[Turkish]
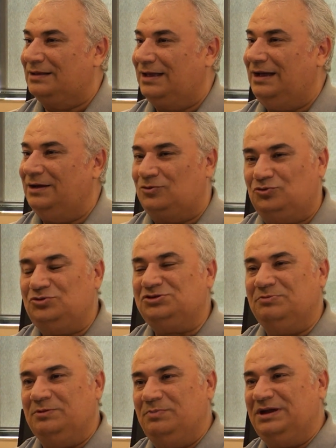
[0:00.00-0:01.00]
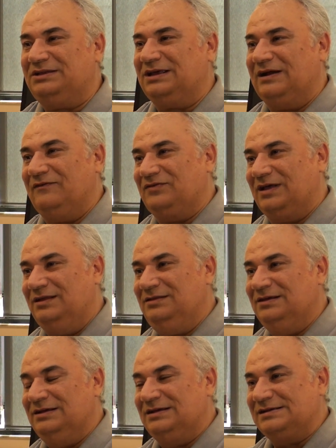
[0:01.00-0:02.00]
Yani turizmin bir taraftan
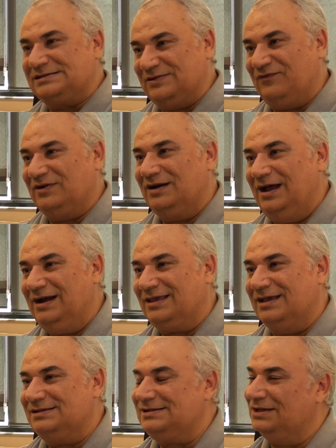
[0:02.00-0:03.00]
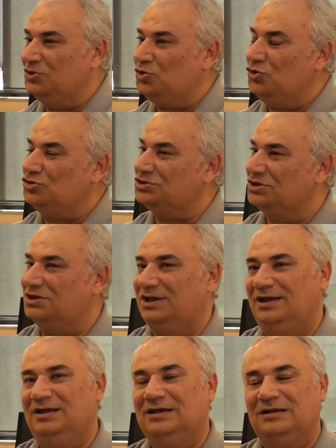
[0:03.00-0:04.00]
sıfırlarken sen diyorsun
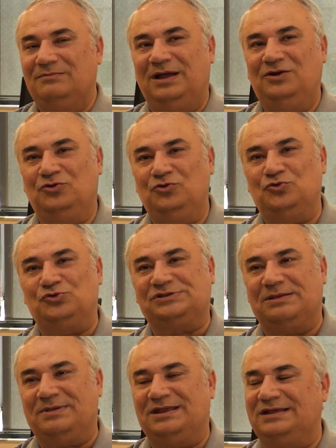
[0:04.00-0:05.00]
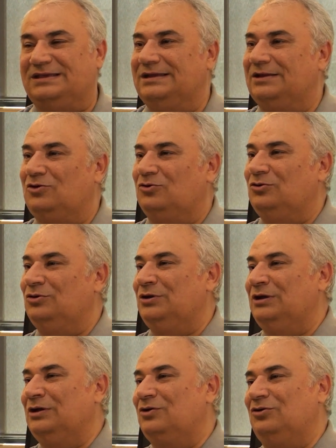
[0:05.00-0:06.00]
ki ben o yüzde bir ikilik e,
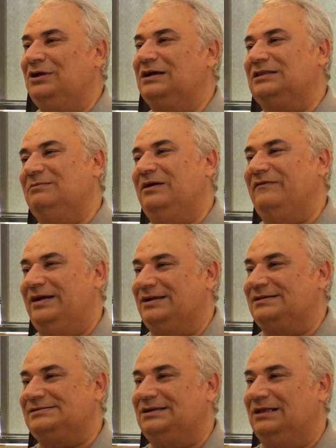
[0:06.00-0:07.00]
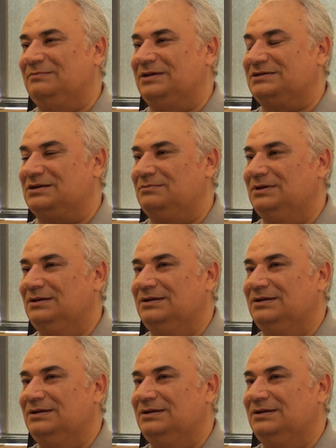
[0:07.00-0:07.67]
konaklama vergisini almayacağım.